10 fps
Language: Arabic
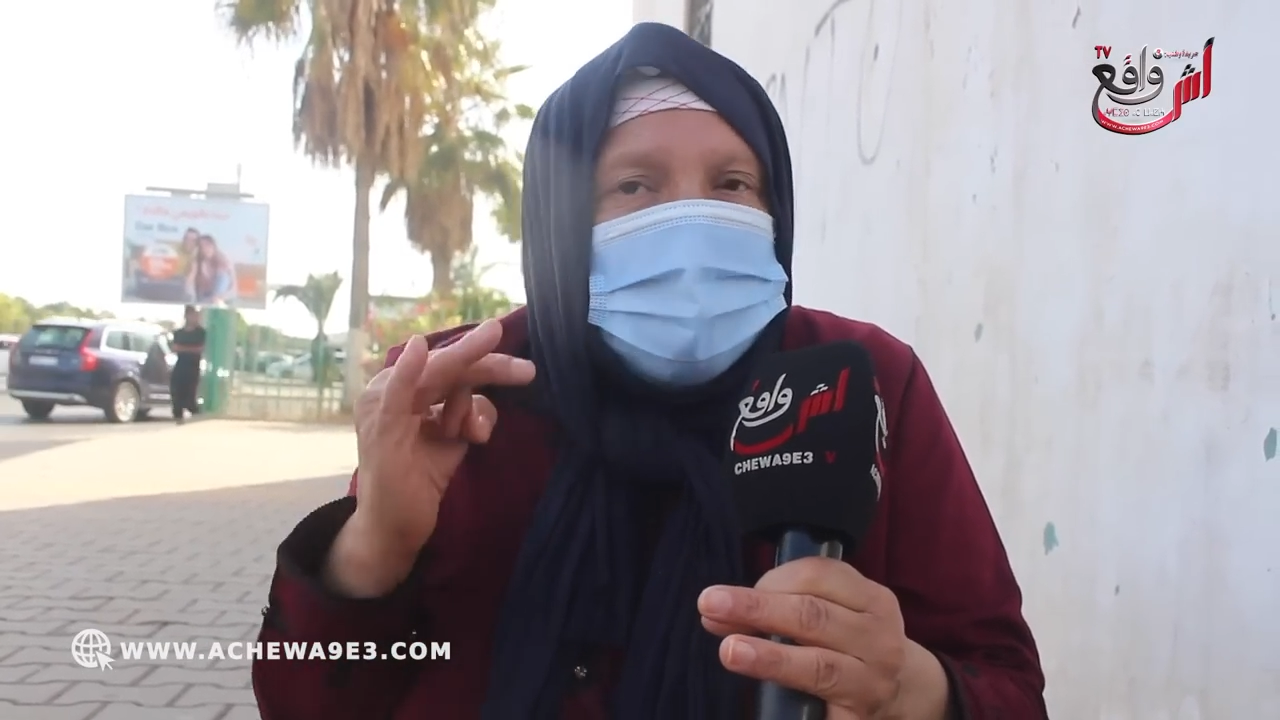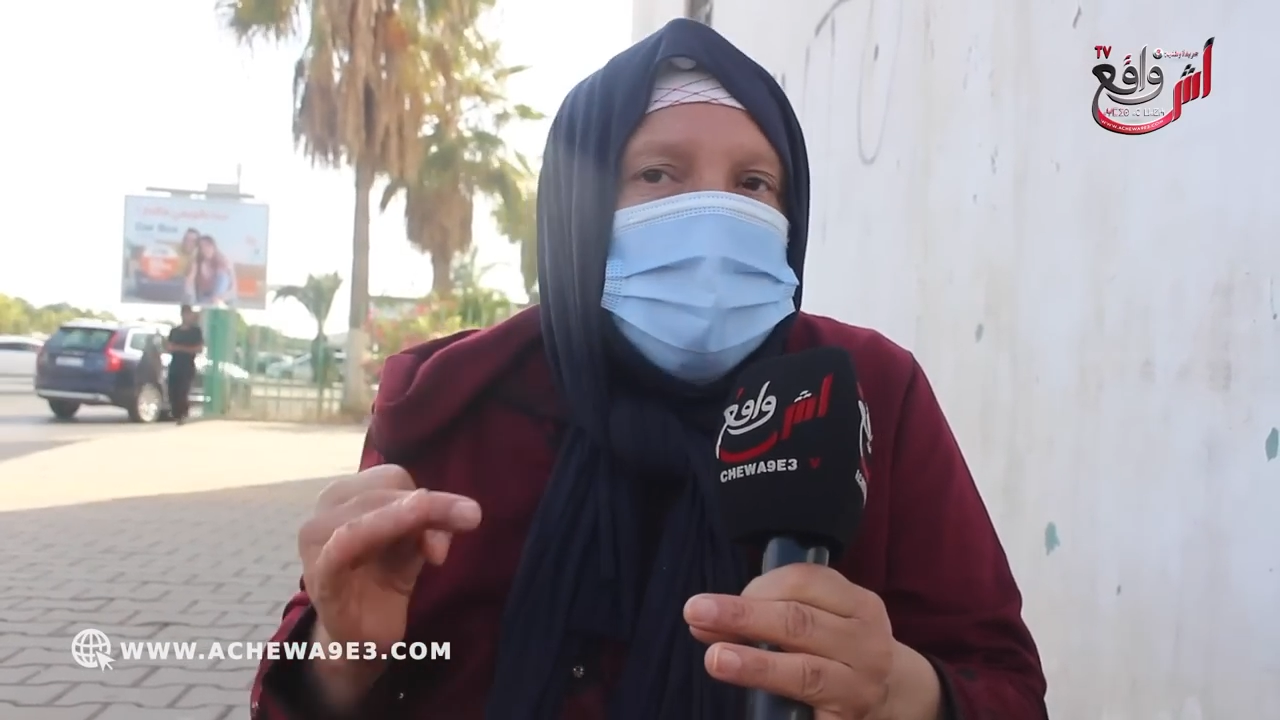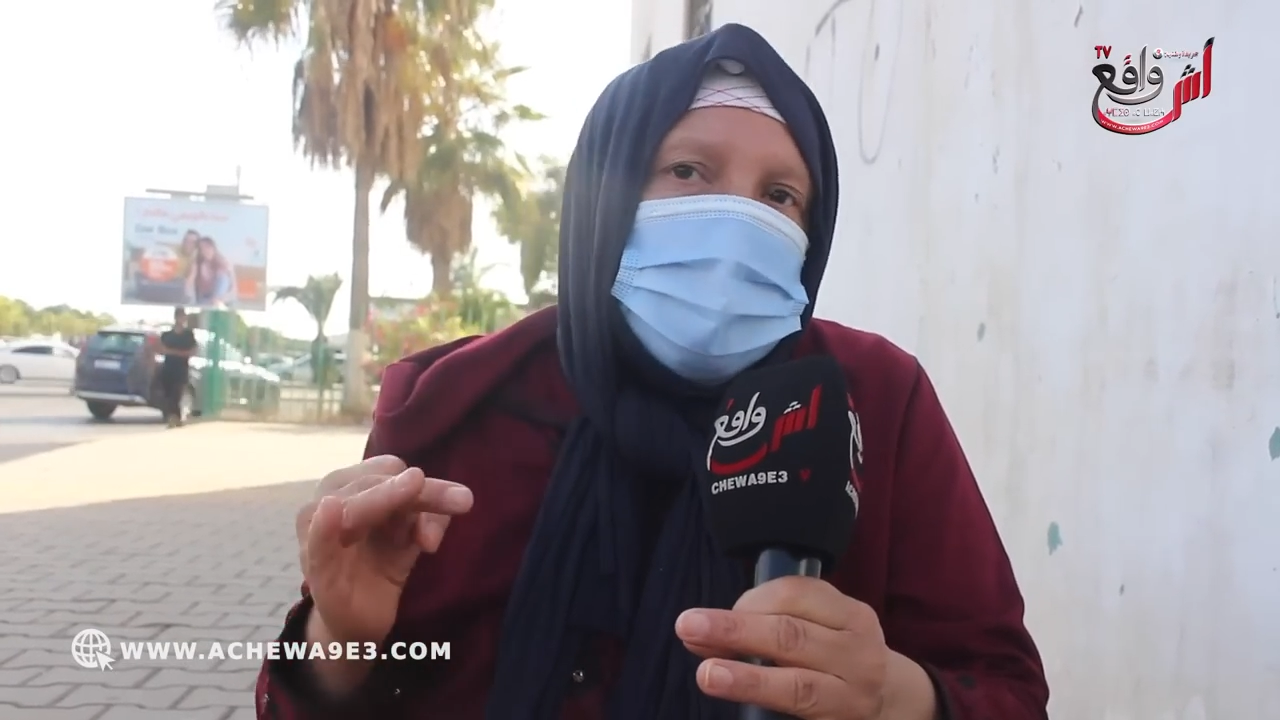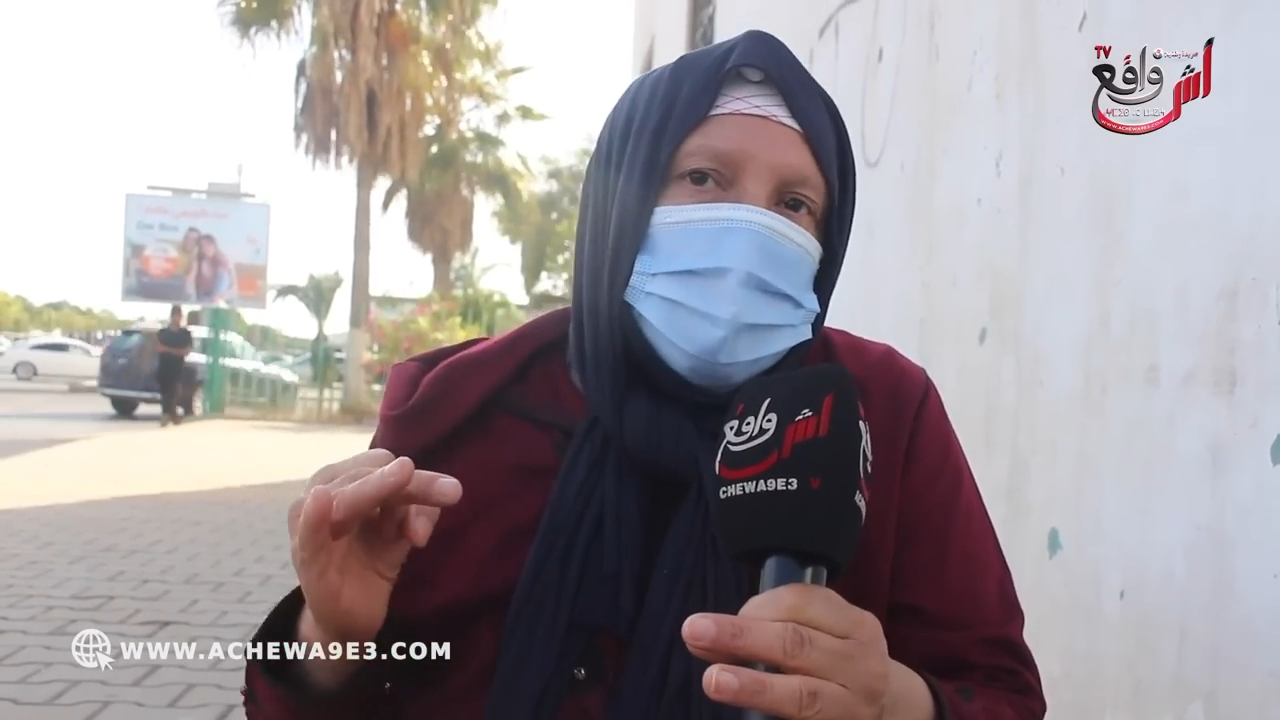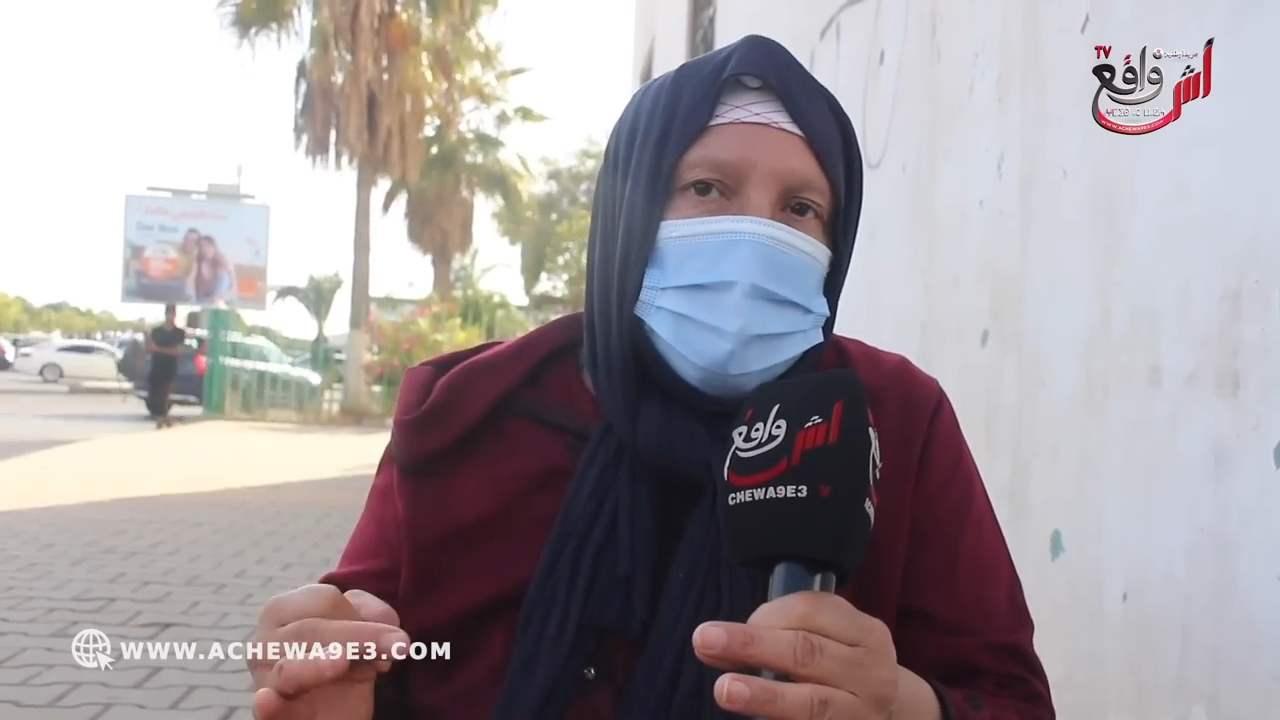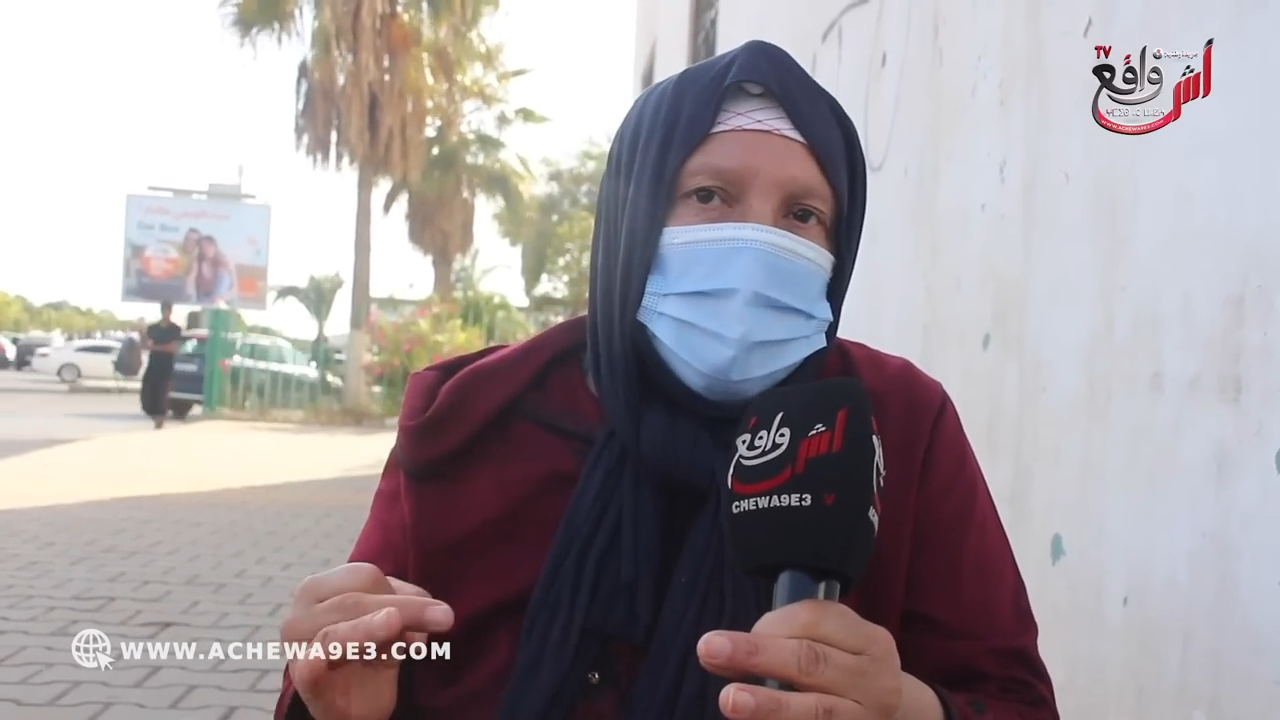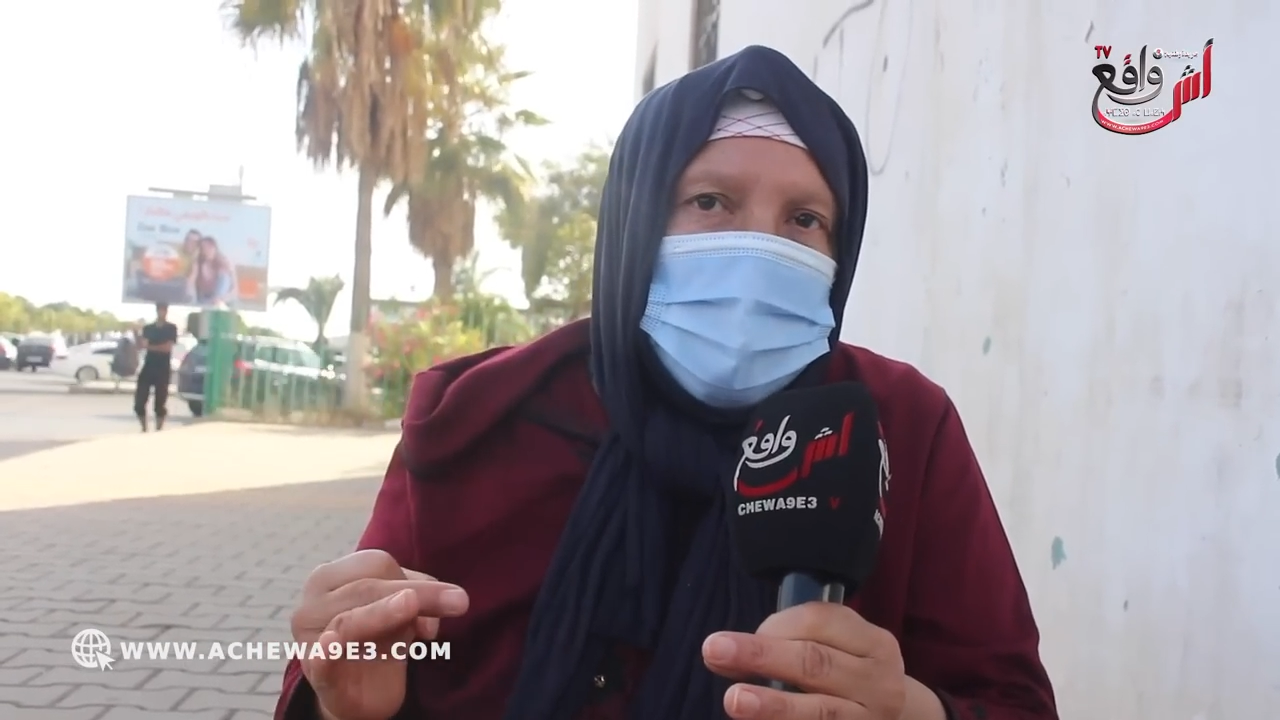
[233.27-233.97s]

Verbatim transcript: يسولوا على